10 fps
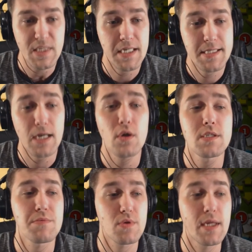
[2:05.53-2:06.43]

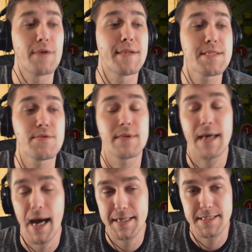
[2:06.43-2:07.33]
заходим сюда, у нас тут
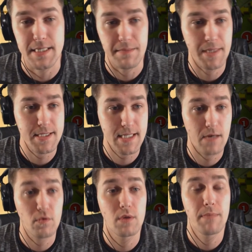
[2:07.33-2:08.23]
акции база,
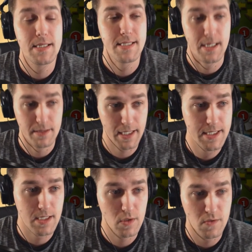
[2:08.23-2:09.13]
о, базара, да,
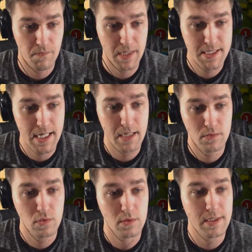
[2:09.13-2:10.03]
заходим в базар.
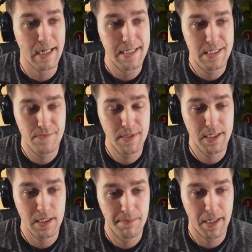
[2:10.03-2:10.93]
Ну, трать с
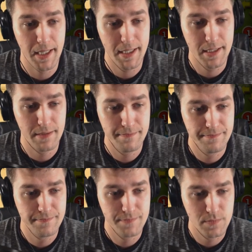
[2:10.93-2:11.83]
выгодой, понятно.
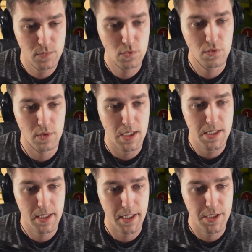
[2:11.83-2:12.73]
Тут у
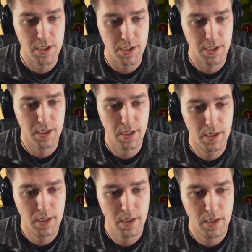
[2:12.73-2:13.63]
нас, конечно же,
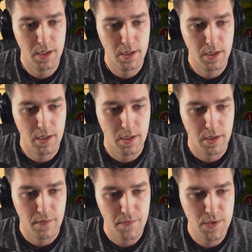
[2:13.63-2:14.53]

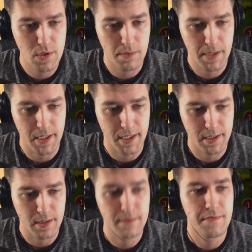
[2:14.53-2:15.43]
все
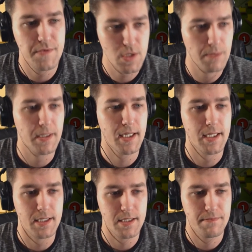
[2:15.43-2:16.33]
понятно, все
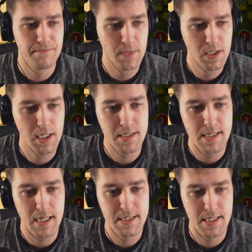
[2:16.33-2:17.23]
понятно. Есть
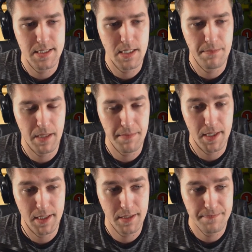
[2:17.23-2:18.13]
акция День
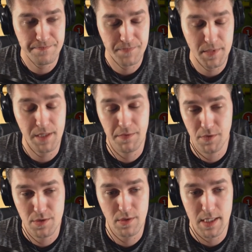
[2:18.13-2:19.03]
Победы, и мы
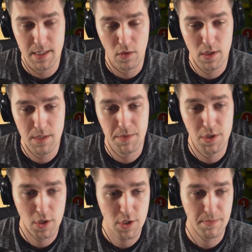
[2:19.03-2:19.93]
вот сюда заходим, и
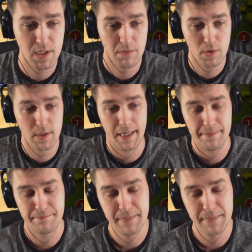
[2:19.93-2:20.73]
что же мы наблюдаем?